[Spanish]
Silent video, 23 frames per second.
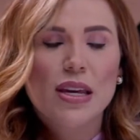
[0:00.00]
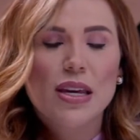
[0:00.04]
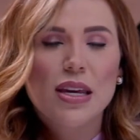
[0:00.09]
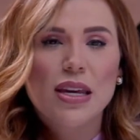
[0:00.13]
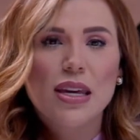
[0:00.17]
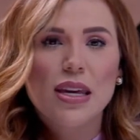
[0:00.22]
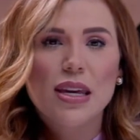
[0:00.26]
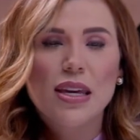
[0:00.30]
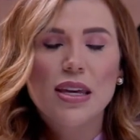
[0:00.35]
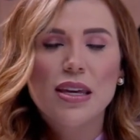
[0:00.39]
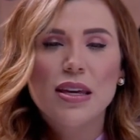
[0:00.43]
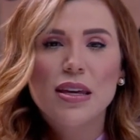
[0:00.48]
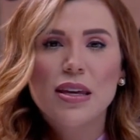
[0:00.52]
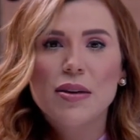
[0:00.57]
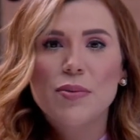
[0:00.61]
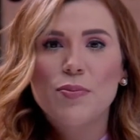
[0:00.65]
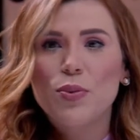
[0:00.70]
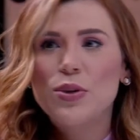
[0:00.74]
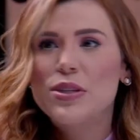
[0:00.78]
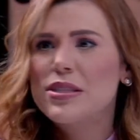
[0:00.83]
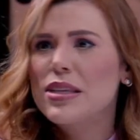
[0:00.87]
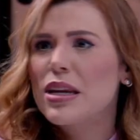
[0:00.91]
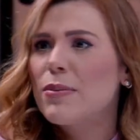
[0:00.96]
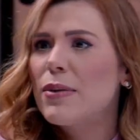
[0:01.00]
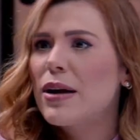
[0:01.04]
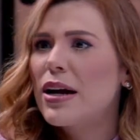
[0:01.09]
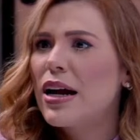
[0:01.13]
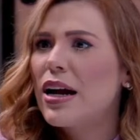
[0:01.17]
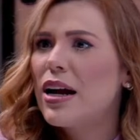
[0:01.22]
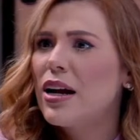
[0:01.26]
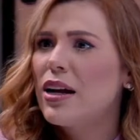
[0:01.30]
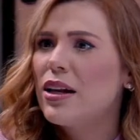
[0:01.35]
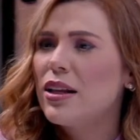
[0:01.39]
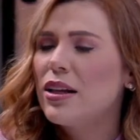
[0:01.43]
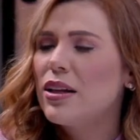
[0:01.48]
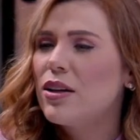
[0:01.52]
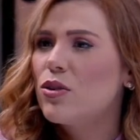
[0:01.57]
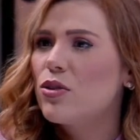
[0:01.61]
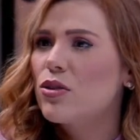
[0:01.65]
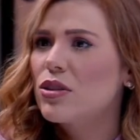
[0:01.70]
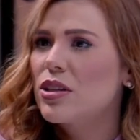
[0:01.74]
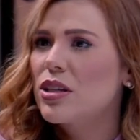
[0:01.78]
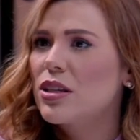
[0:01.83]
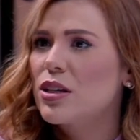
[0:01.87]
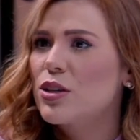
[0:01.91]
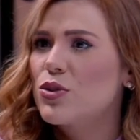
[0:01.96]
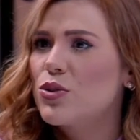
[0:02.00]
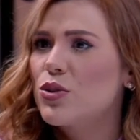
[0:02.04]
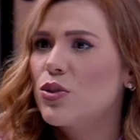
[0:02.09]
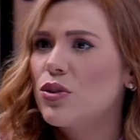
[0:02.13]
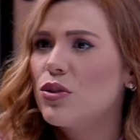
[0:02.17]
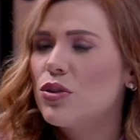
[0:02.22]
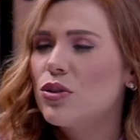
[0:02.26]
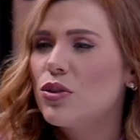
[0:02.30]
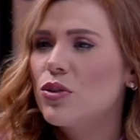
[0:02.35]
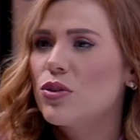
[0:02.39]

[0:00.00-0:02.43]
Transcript: Y pues trabajar en coordinación